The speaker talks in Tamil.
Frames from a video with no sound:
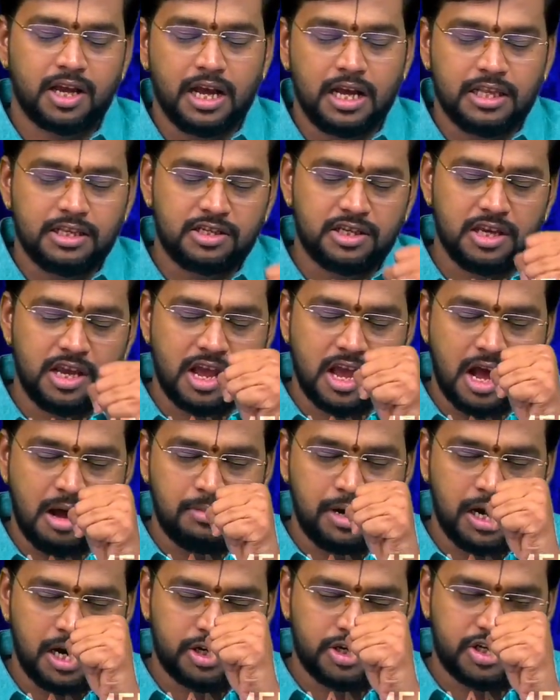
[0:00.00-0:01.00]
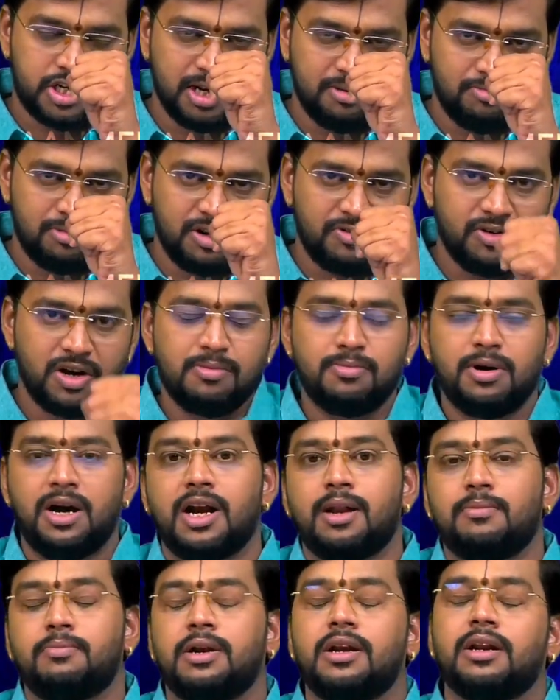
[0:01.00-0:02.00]
காஞ்சி காமாட்சி அம்மன்
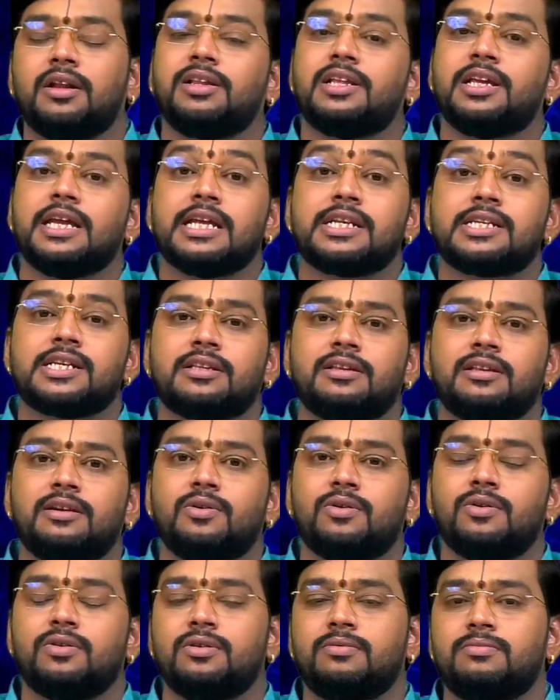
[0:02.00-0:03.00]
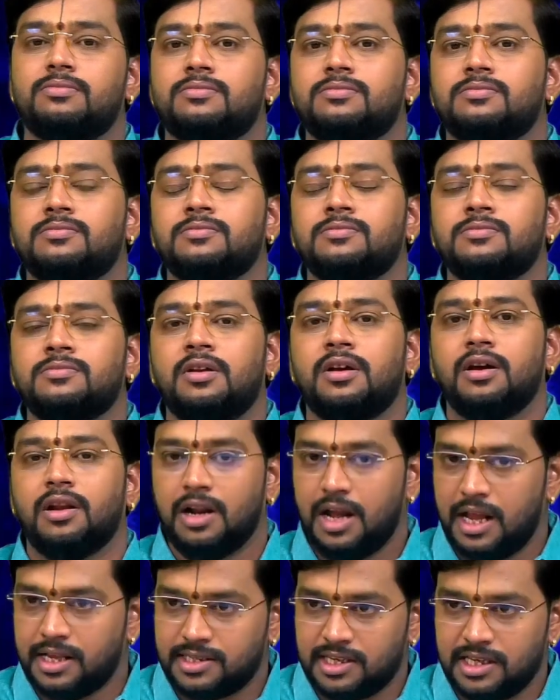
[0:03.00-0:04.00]
வழிபாடு பண்ணுறது ஏற்றத்தை கொடுக்கும்
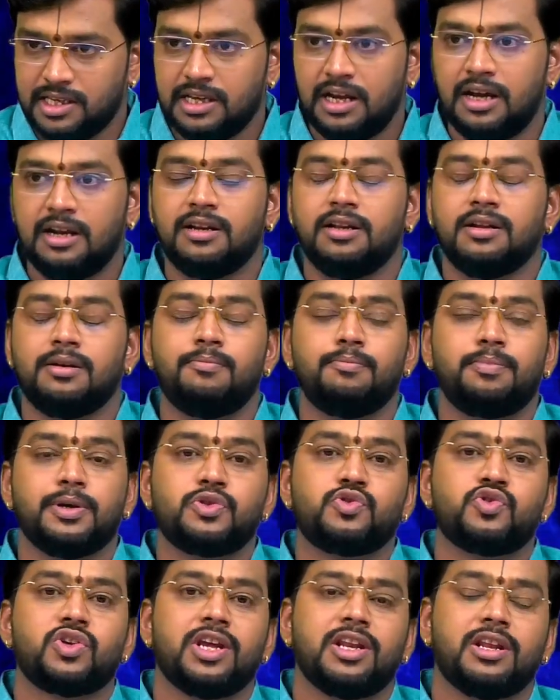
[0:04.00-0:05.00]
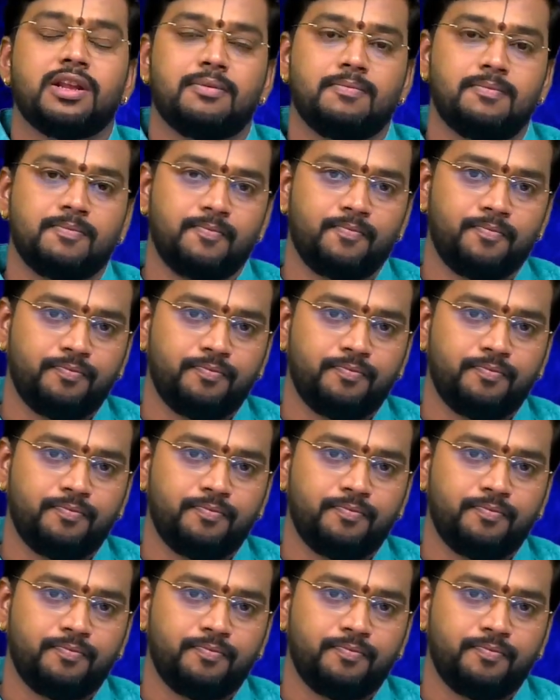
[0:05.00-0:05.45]
ராசியான் நிறம் பச்சை நிறம்